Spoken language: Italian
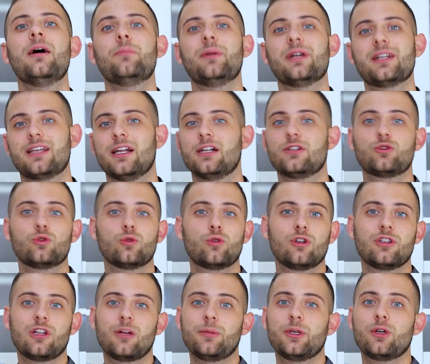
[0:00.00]
perché il
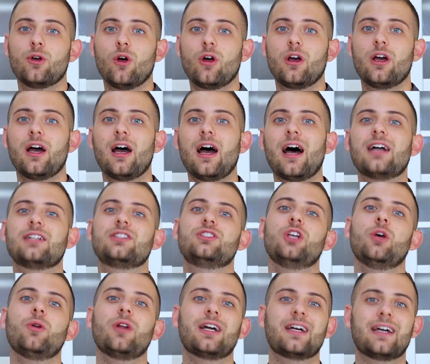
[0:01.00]
succo d'albicocca ha
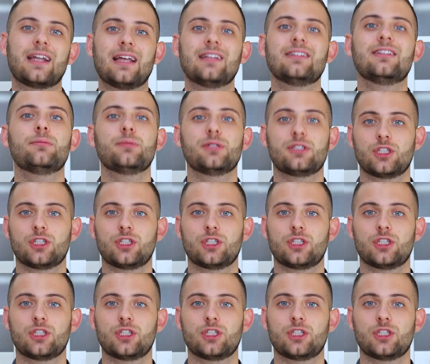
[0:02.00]
già una grande